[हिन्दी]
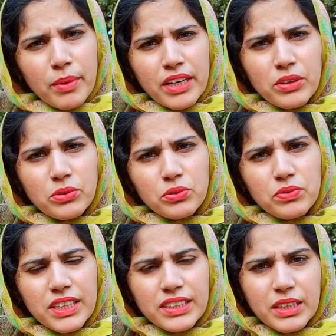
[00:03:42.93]
मैंने
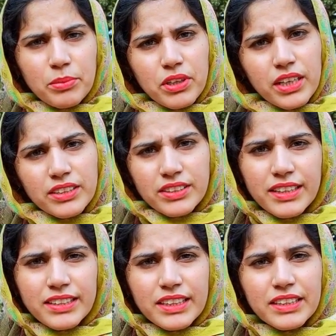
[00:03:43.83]
उस वक़्त ये बोला कि
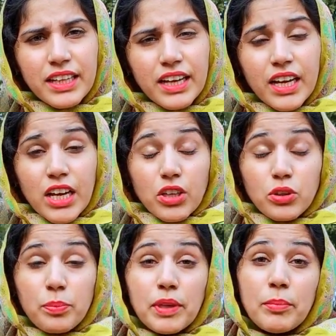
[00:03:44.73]
शायद ईद है
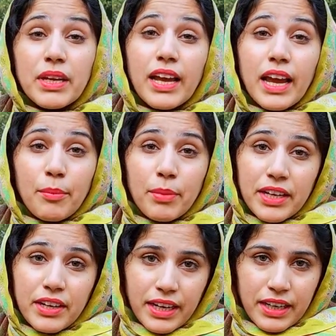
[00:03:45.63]
तो फिर मेरा एम